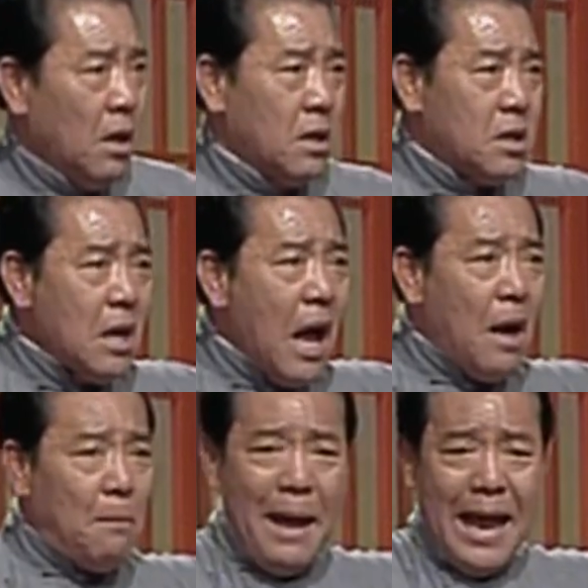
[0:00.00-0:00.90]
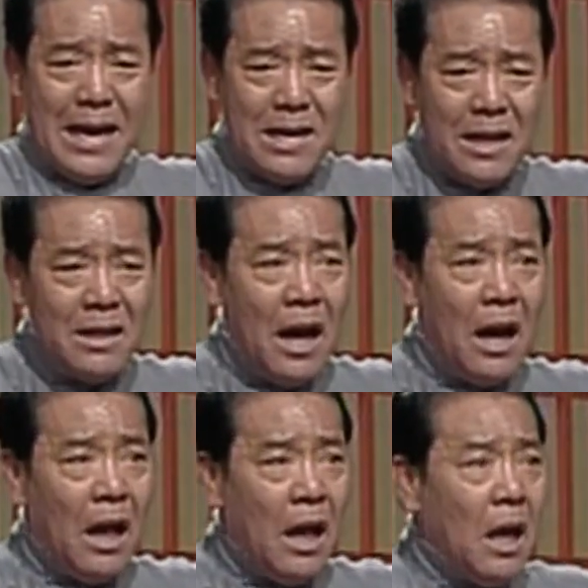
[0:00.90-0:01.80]
上百人呢，
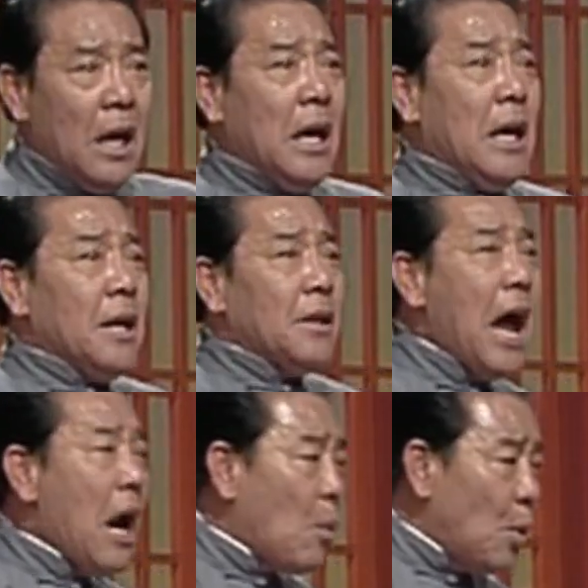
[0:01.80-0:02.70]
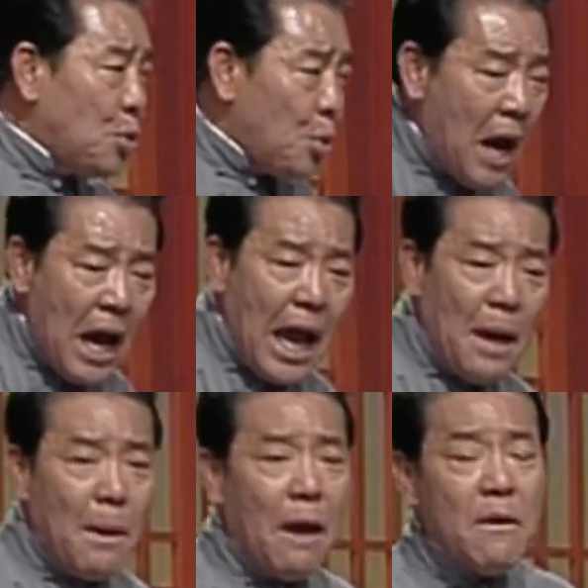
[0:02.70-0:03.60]
大伙全害
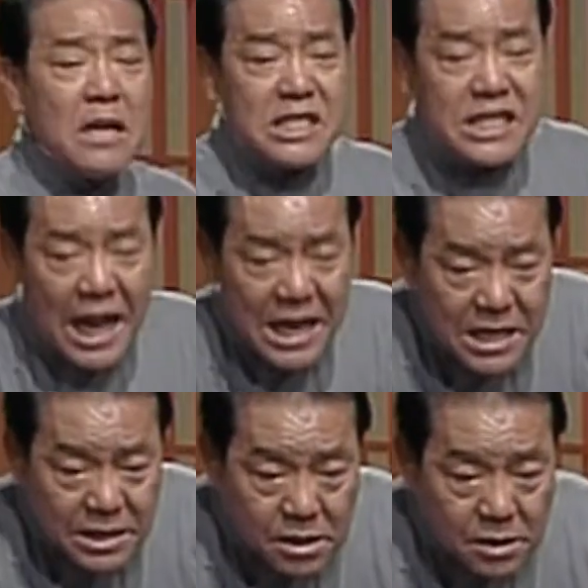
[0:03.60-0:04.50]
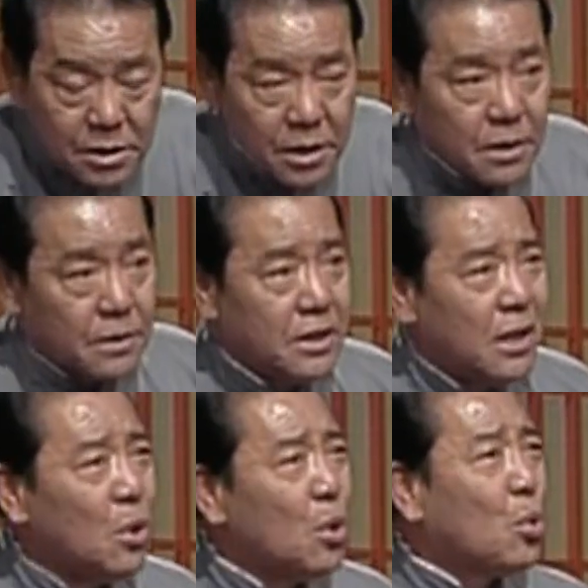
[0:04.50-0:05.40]
怕，往前一使劲儿，你
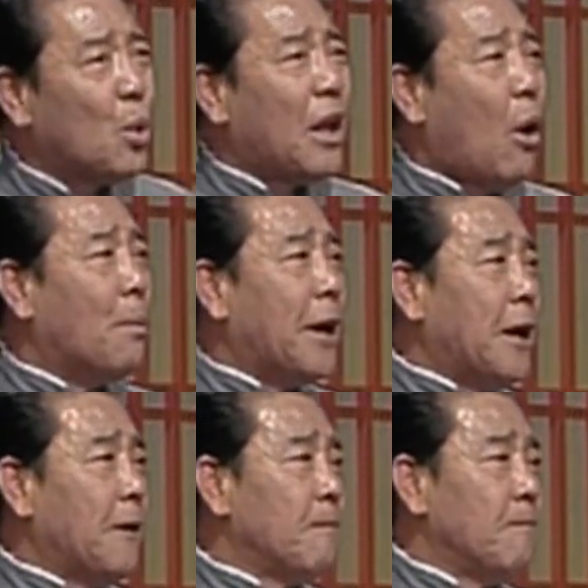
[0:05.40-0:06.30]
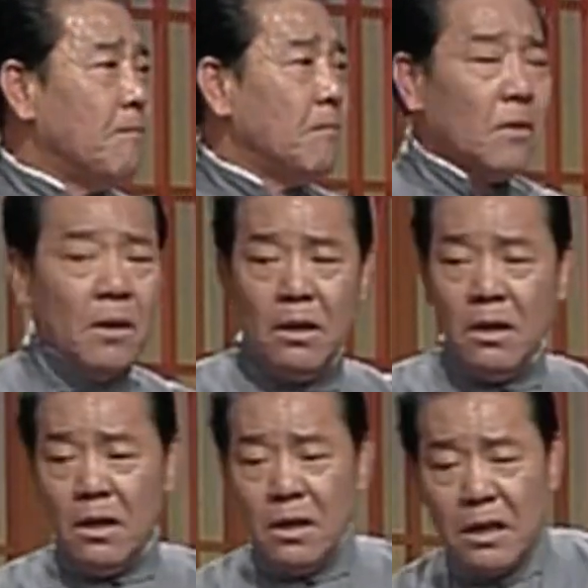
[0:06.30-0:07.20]
都多倒霉。
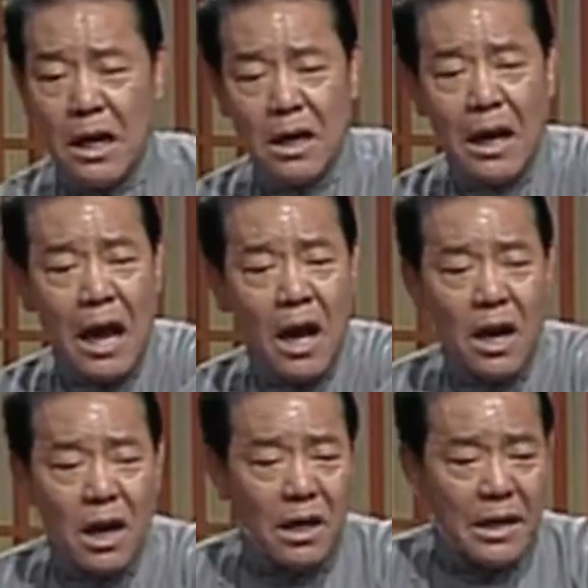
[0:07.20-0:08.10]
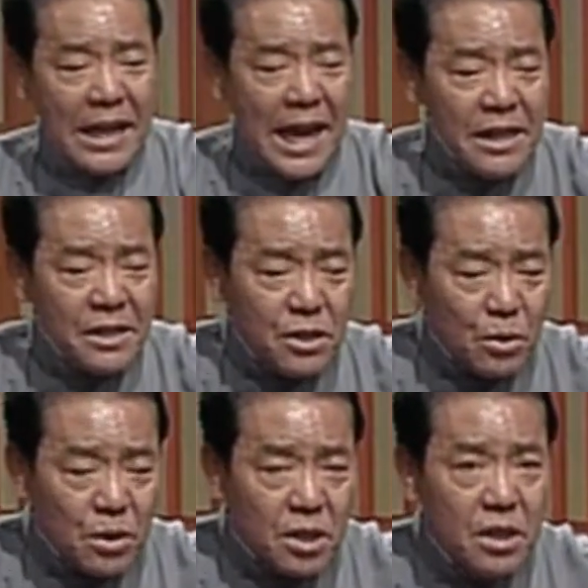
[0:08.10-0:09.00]
这栏杆年
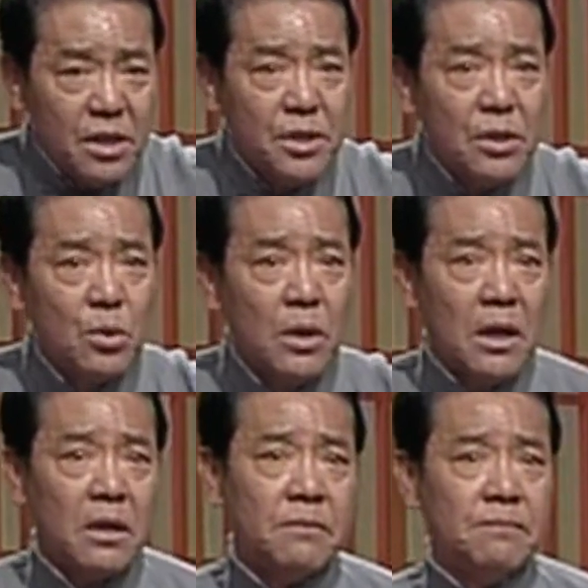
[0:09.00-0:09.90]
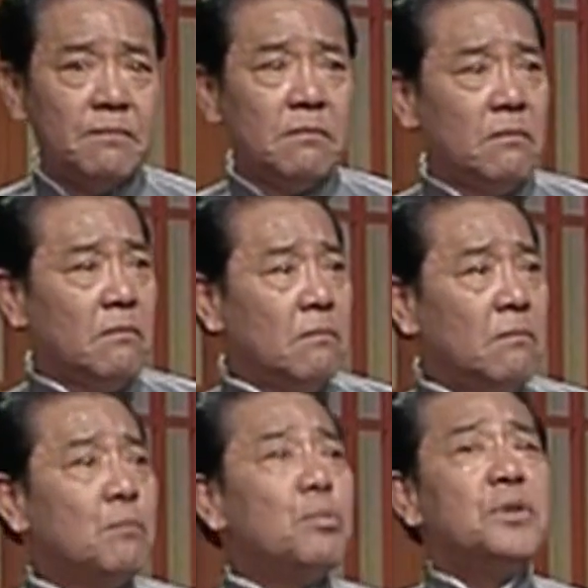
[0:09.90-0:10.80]
久失修了，
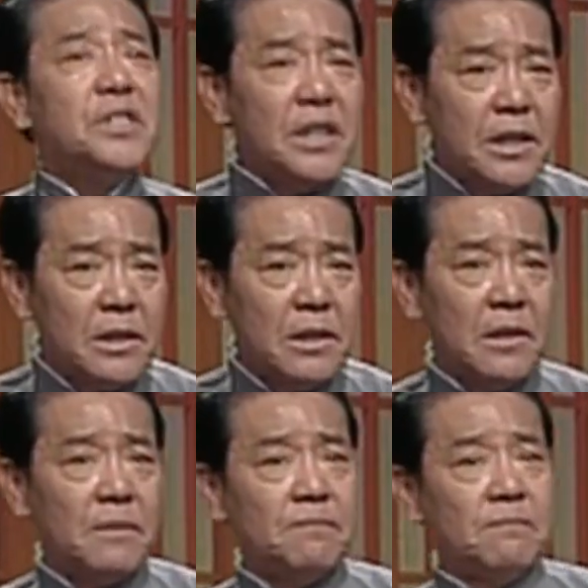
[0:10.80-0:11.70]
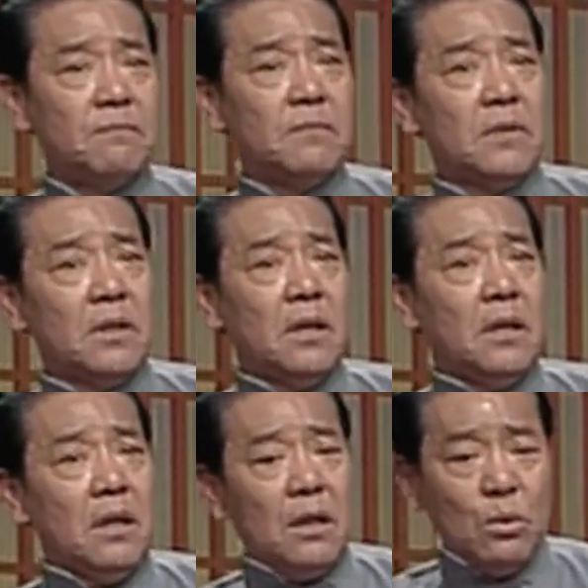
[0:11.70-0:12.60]
不结实，
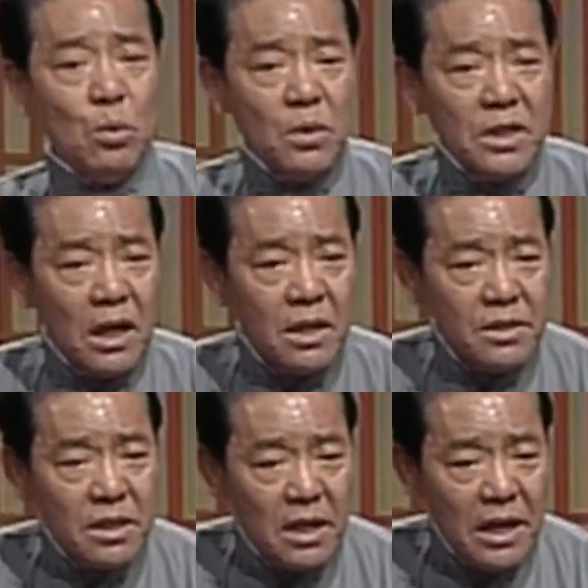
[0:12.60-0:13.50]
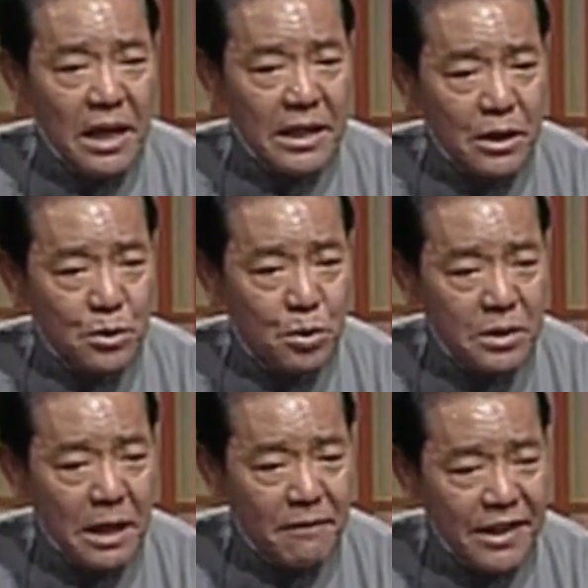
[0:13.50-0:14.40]
工程质量也存
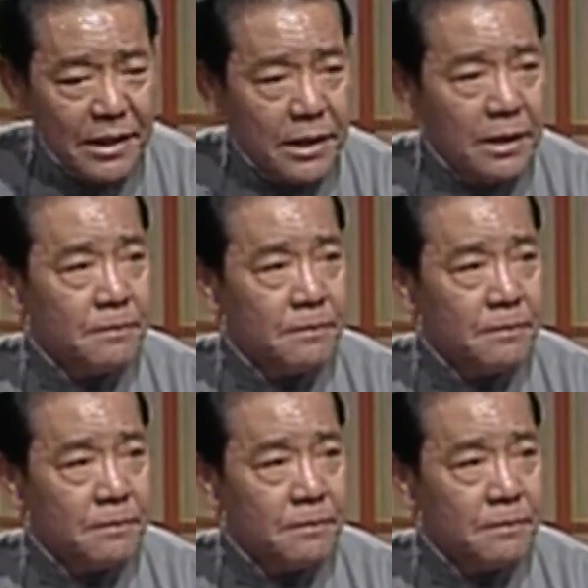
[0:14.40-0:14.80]
在问题，